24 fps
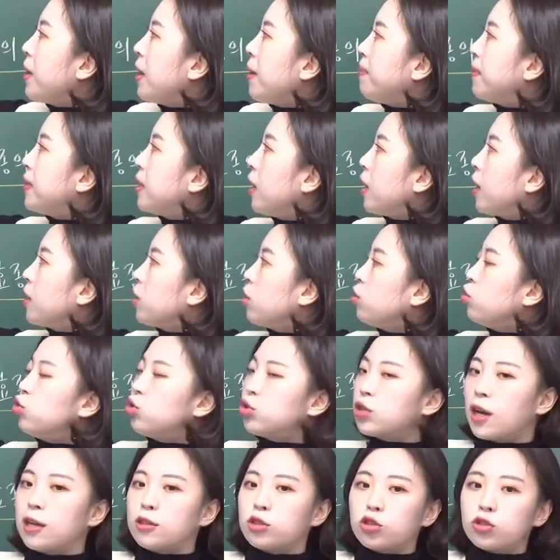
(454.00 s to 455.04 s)
입장에선
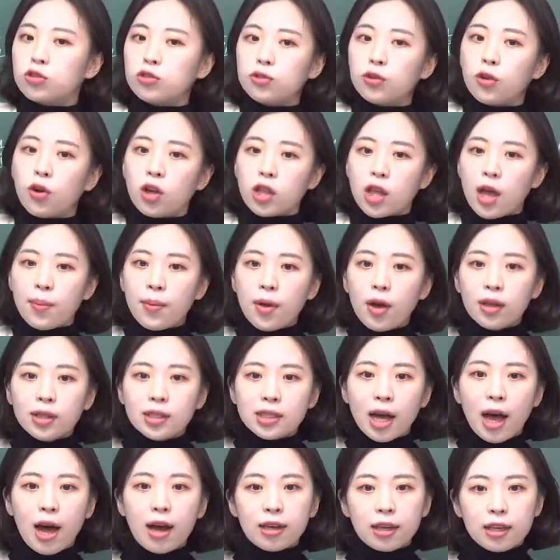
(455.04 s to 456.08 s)
누가 죽은 거냐면
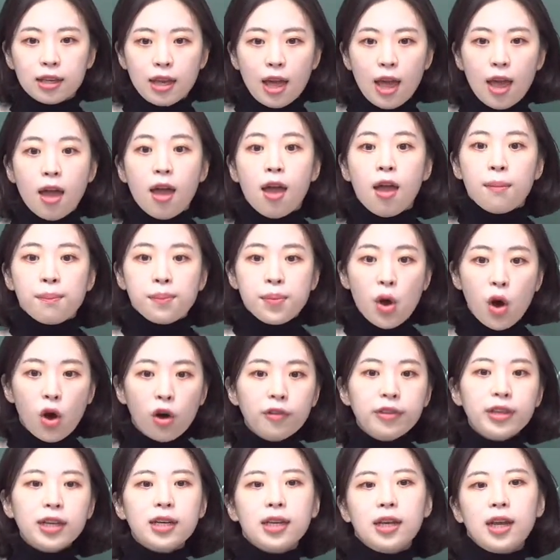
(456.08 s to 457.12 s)
자기의
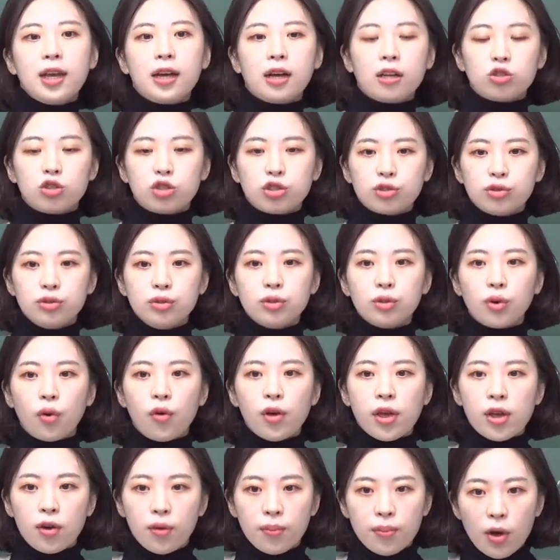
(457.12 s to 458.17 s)
며느리가 죽은
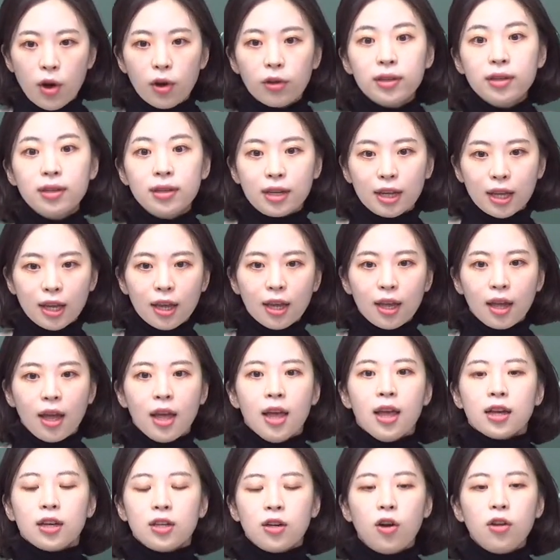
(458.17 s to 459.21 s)
거예요. 며느리.
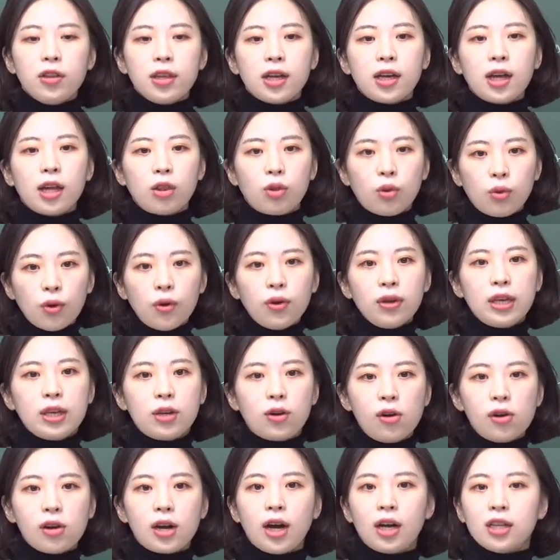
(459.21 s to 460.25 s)
그러니까 또
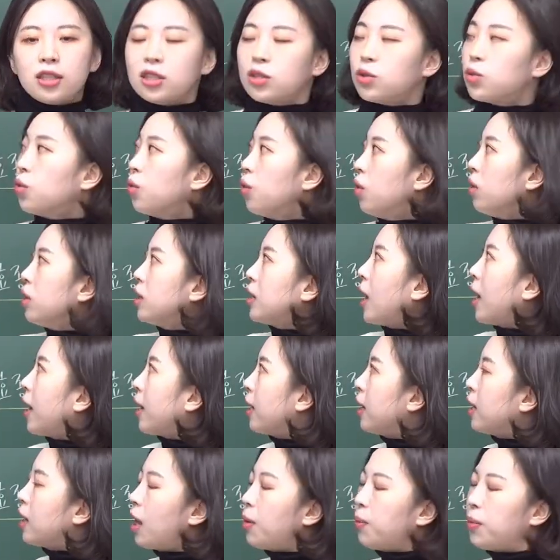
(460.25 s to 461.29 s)
이걸 가지고
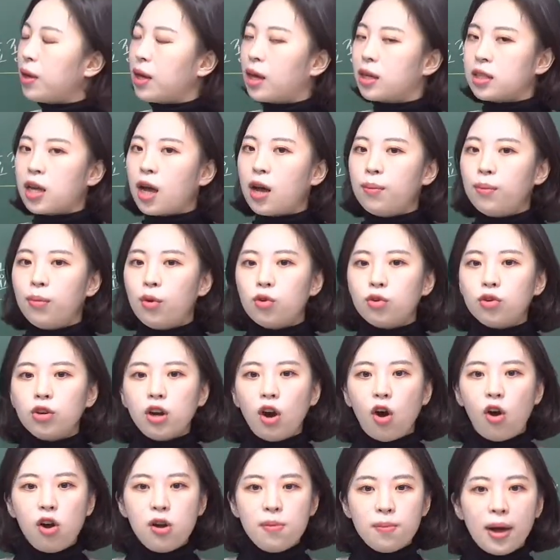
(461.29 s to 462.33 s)
자의대비가 상복을
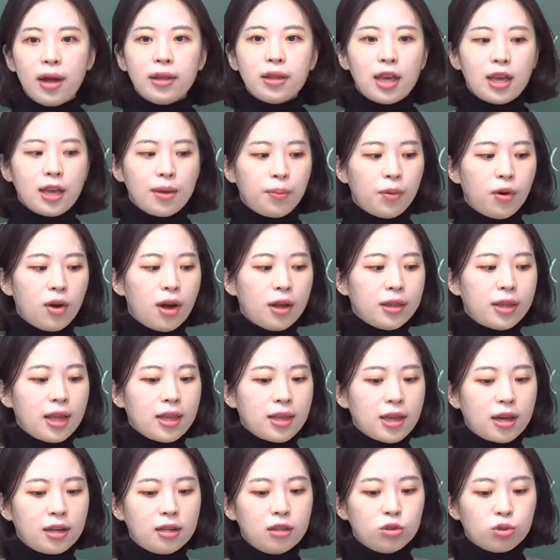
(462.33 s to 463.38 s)
얼마나 입어야
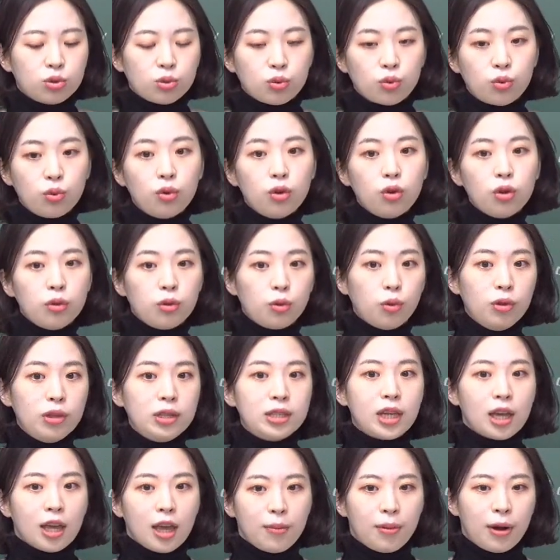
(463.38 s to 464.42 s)
되냐를 두고
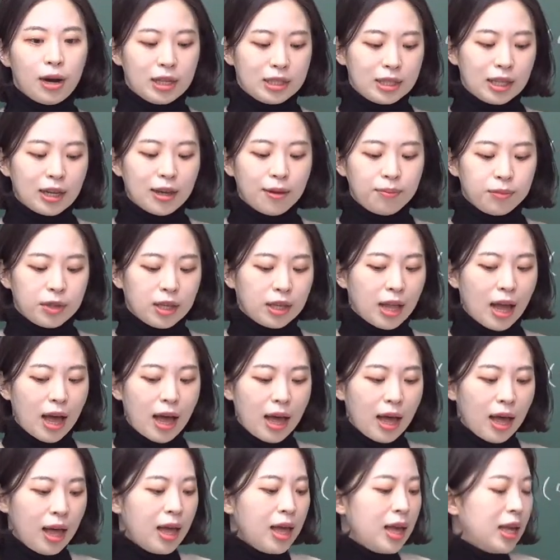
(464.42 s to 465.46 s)
논쟁이
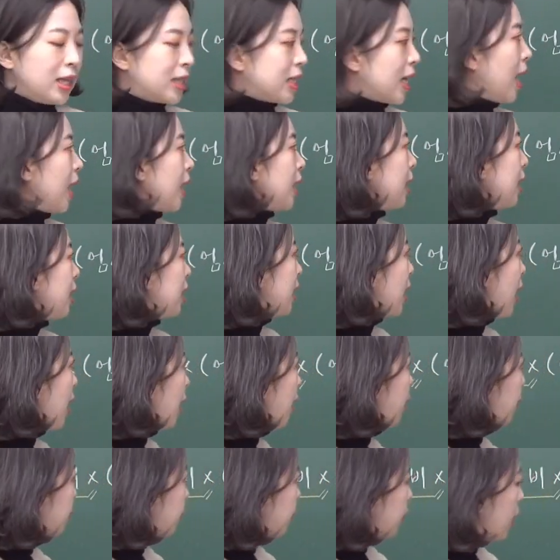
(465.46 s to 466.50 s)
발생합니다. 자,
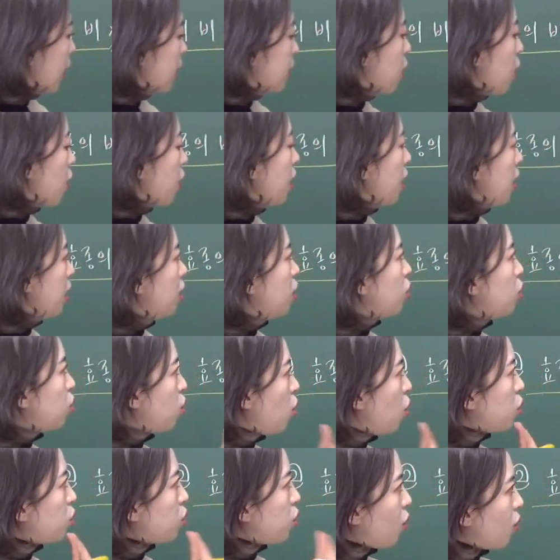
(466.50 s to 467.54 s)
이때 서인은
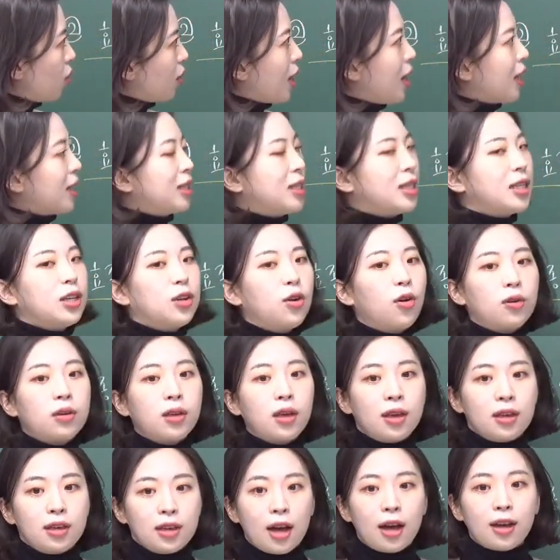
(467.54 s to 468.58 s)
또 똑같이 이렇게
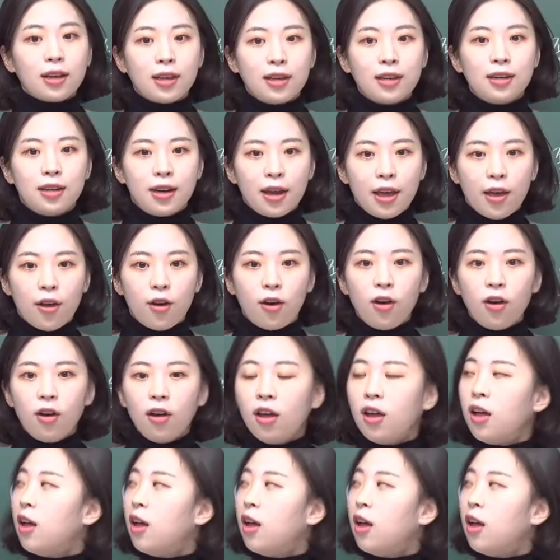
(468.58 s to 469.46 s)
이야기를 해요.